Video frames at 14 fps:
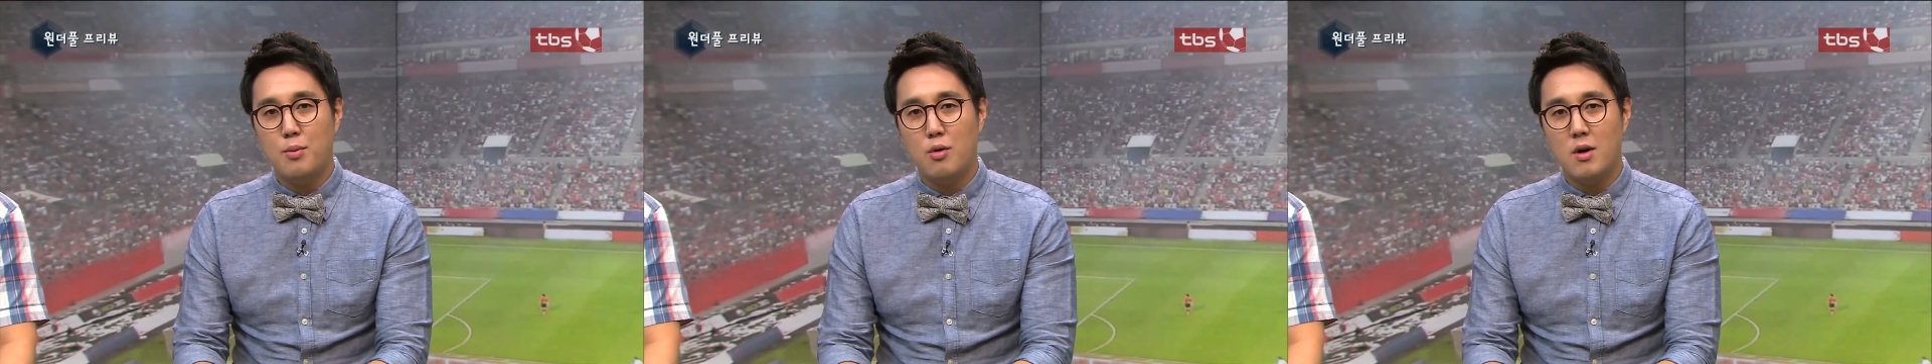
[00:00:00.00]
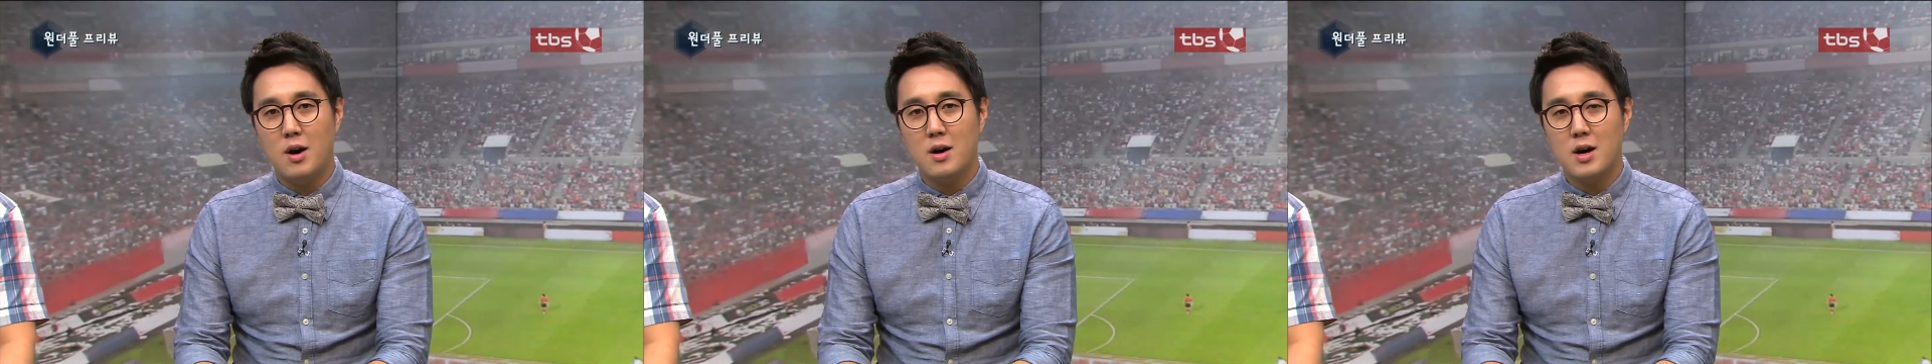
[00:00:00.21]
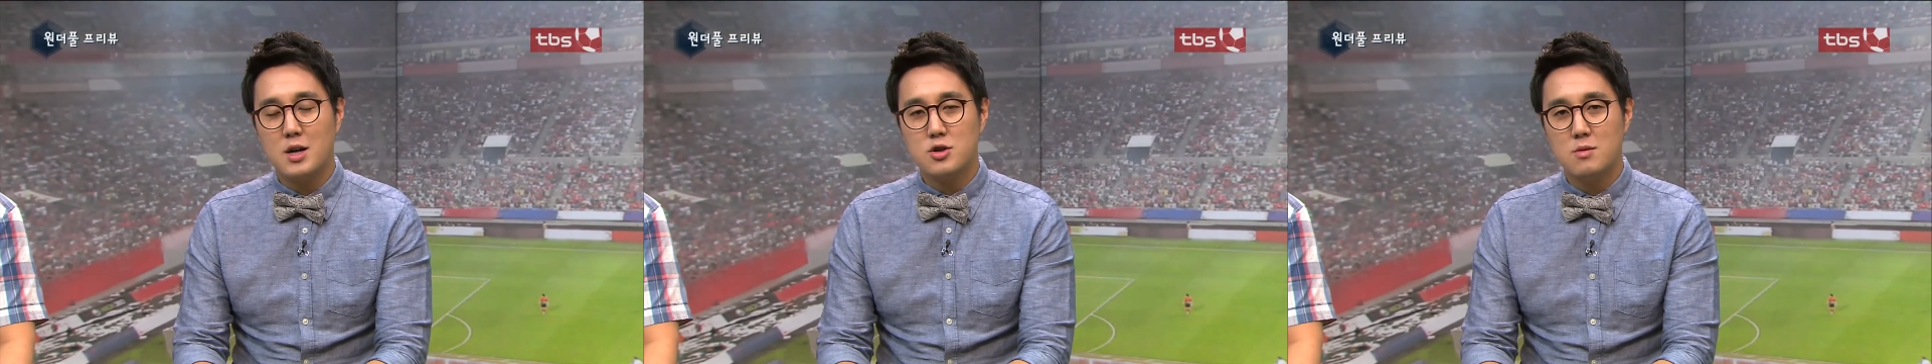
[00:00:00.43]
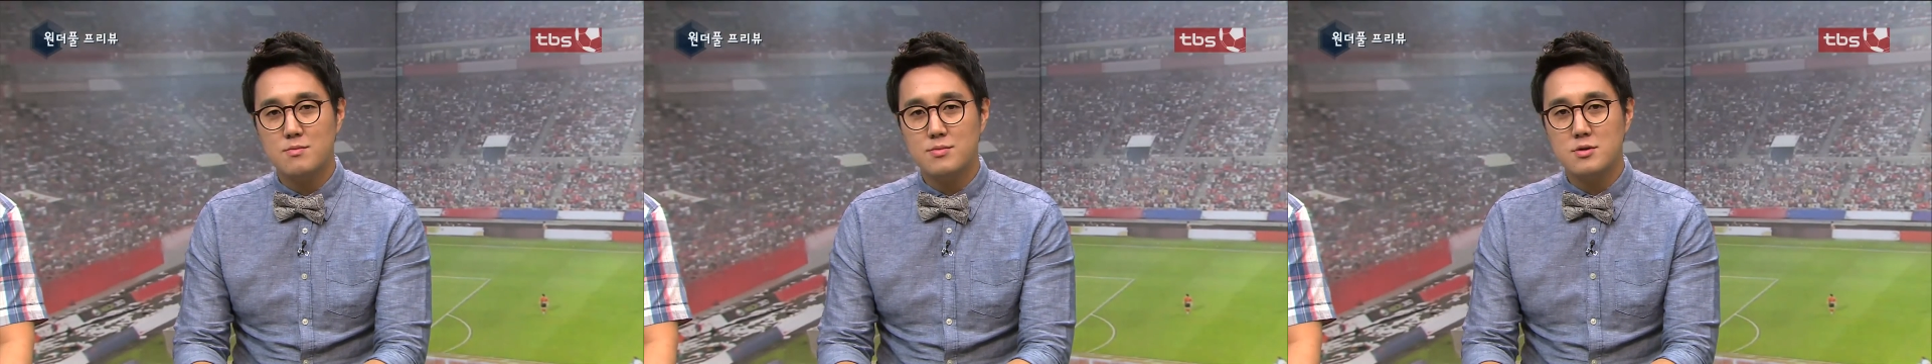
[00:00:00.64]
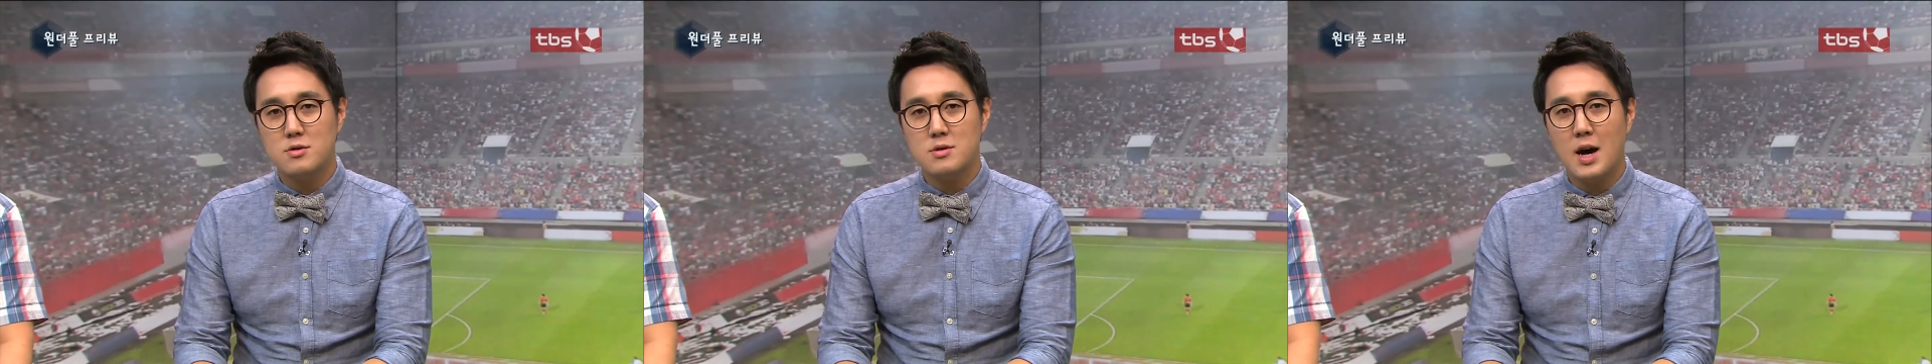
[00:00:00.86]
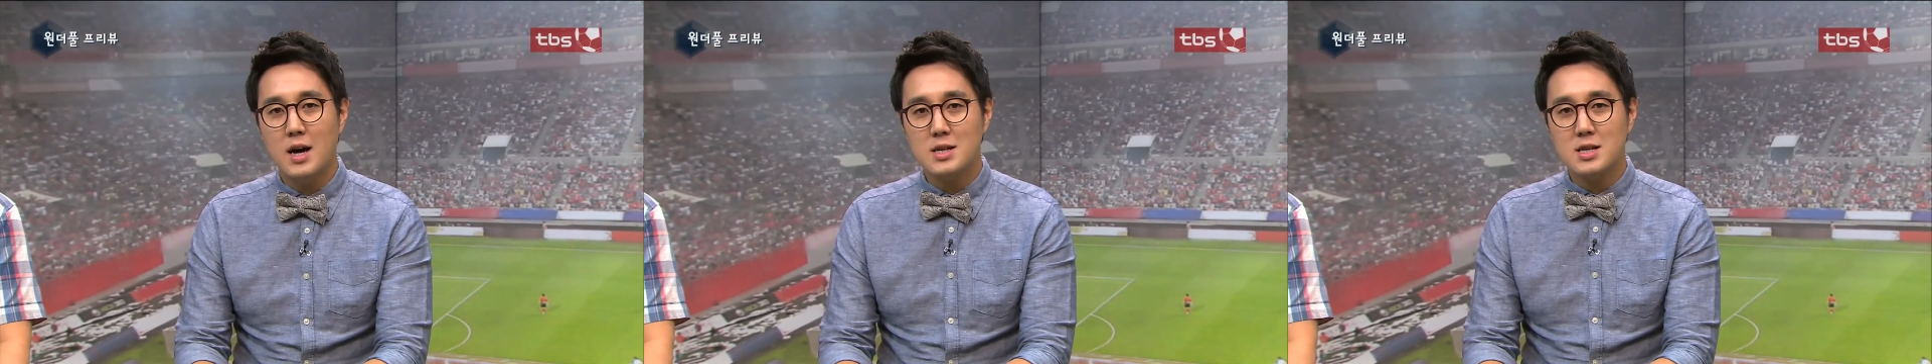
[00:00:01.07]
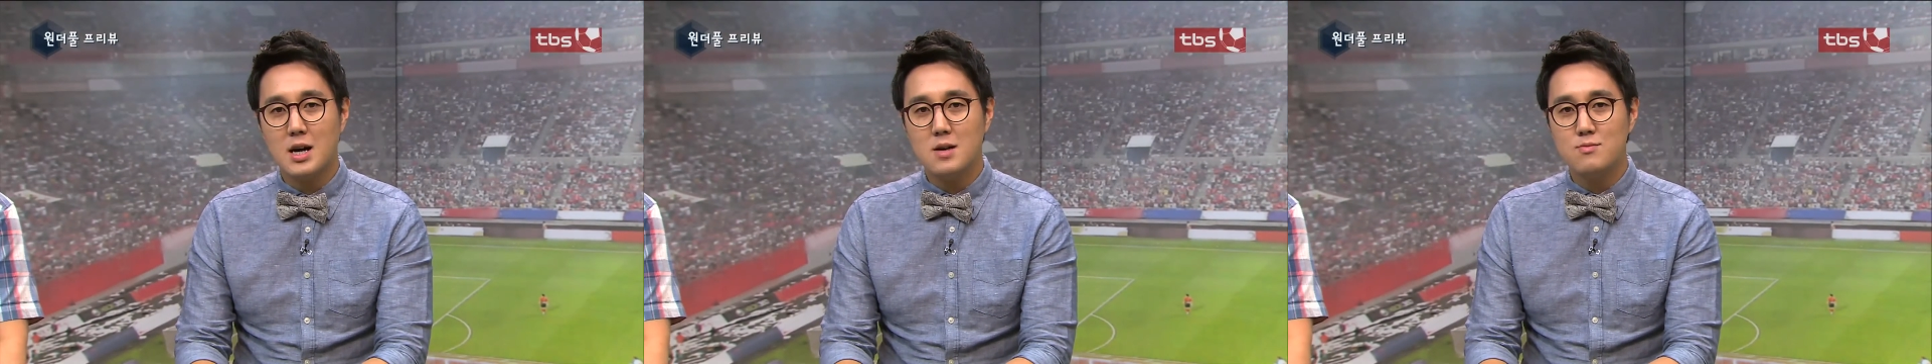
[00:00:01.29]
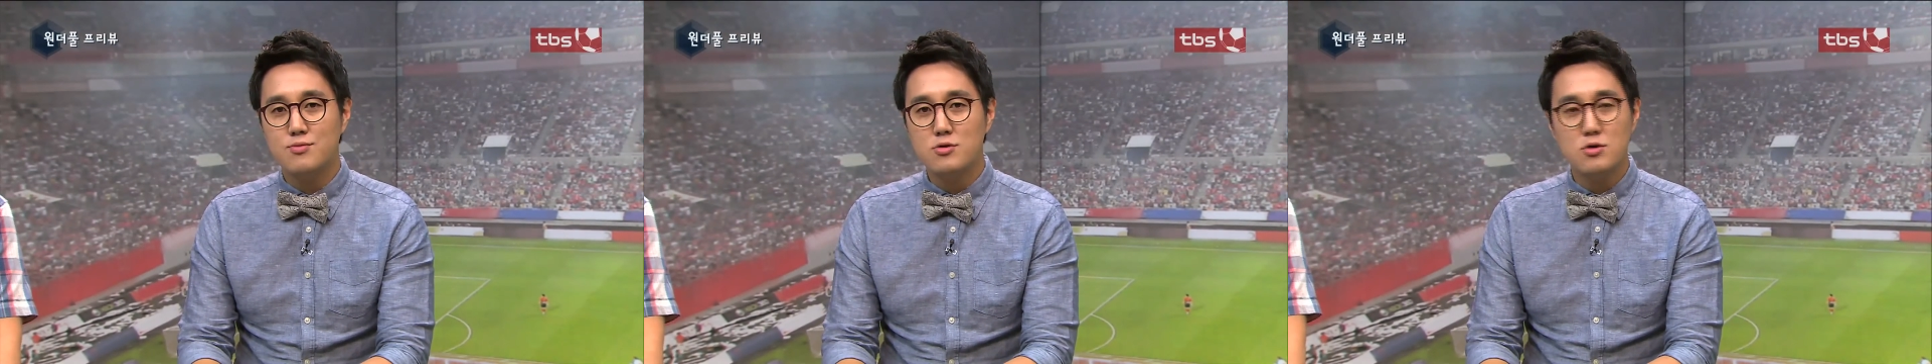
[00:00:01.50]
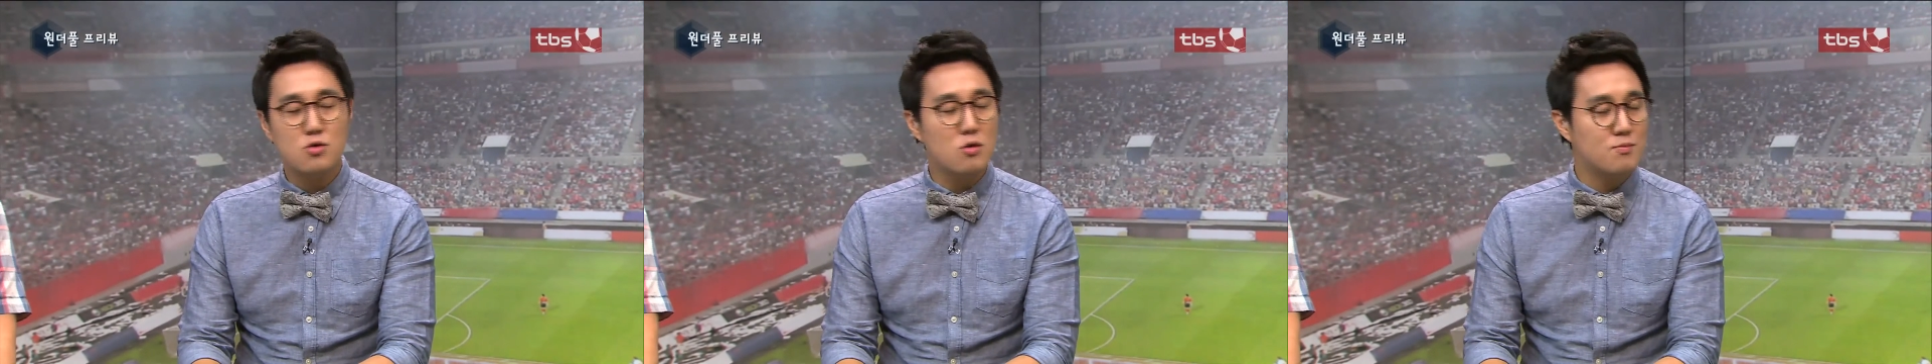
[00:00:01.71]
포항과 전북 항상
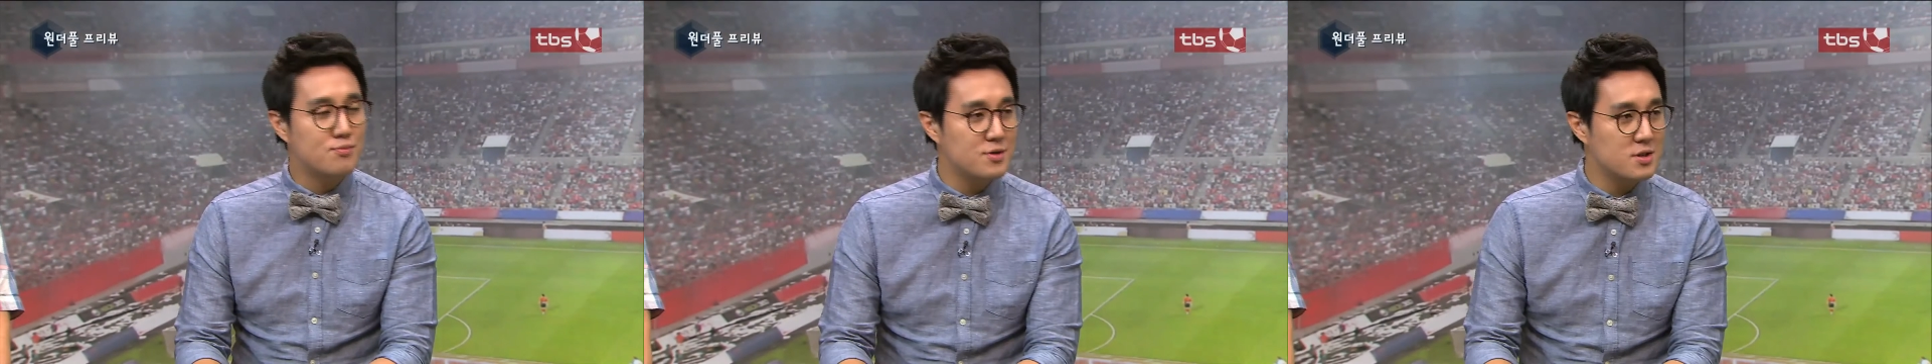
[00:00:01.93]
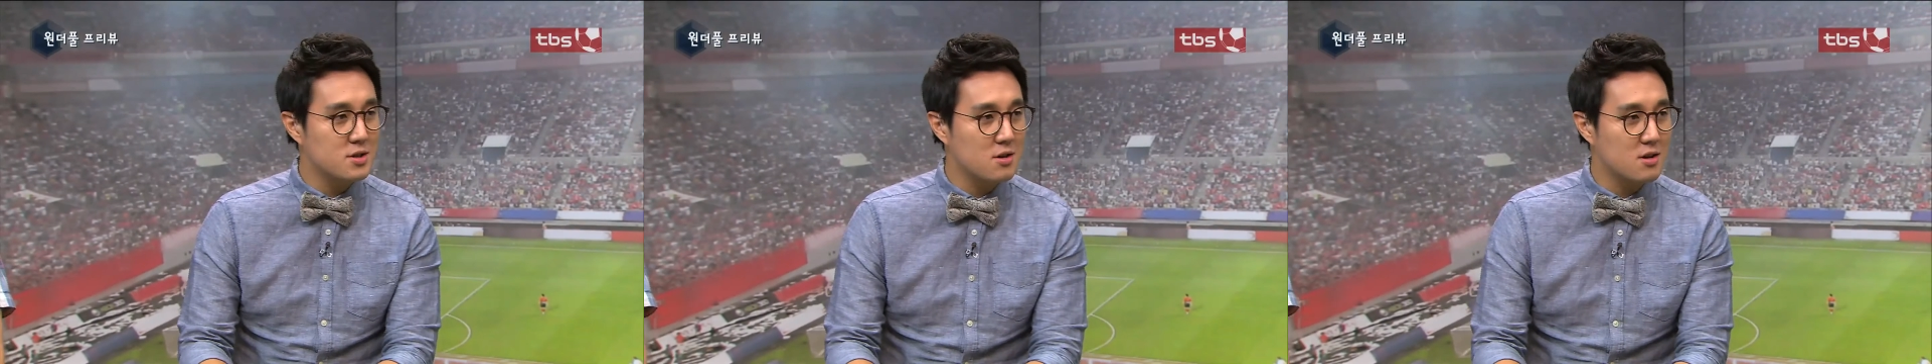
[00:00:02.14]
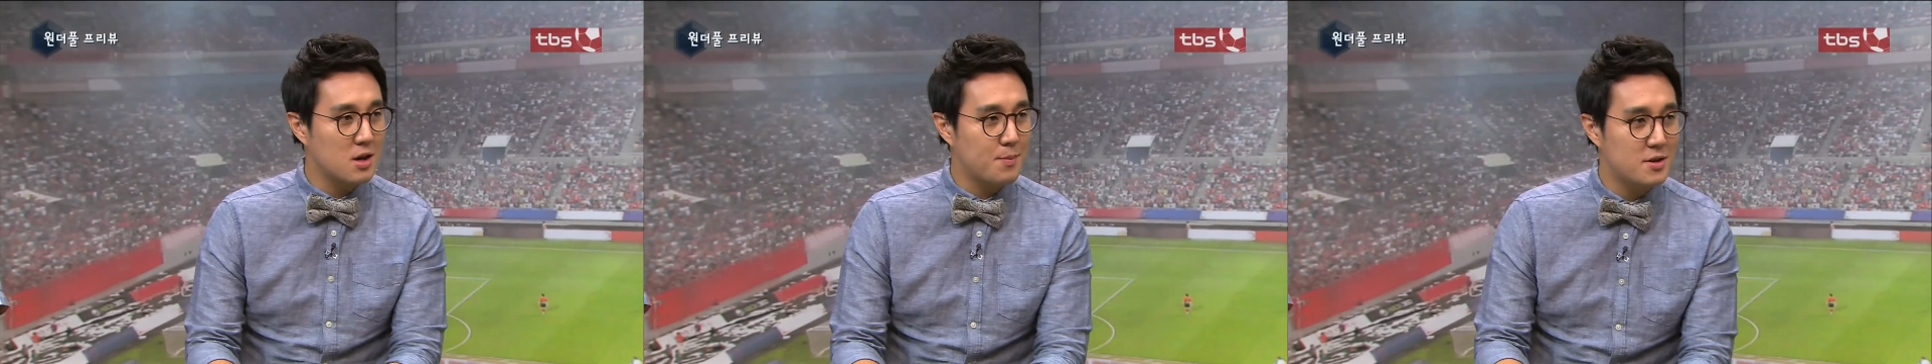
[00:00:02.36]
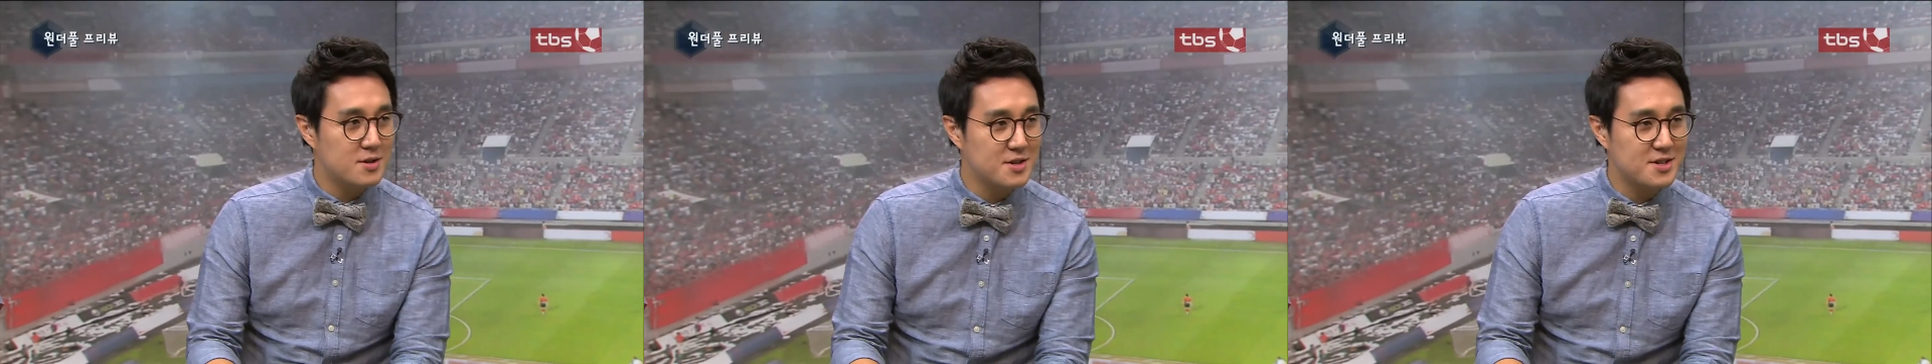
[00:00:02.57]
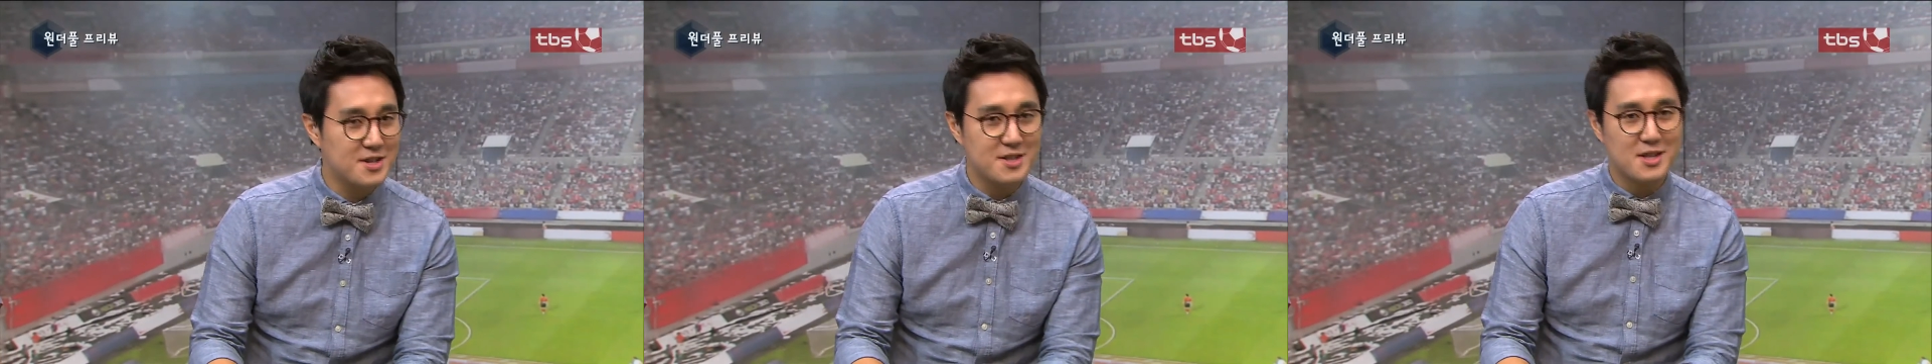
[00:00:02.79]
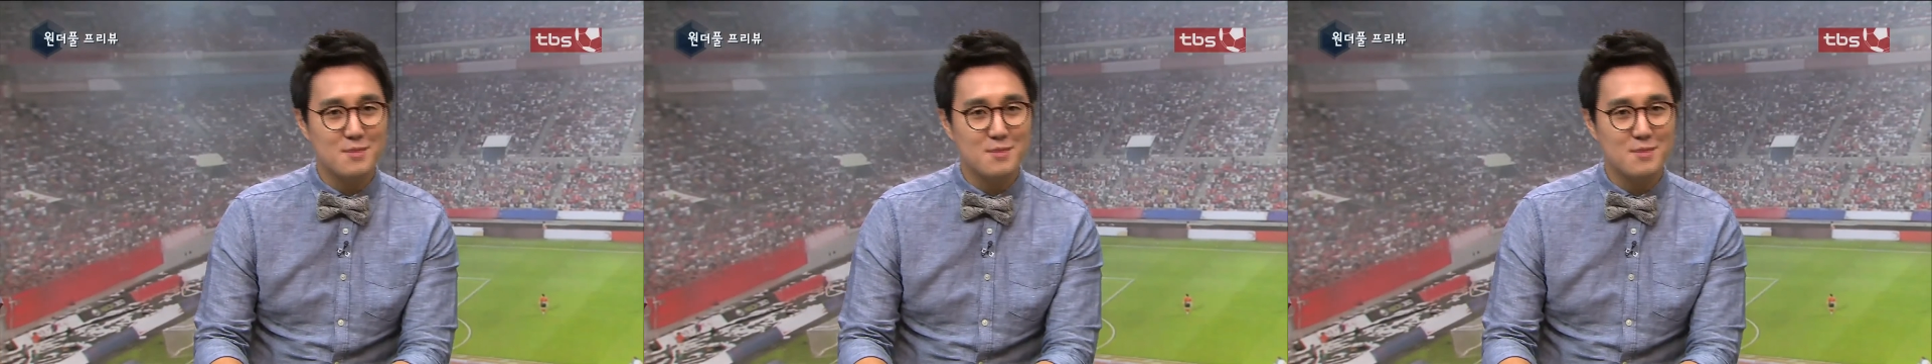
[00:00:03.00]
물고 무는 경기가 펼쳐지기 네.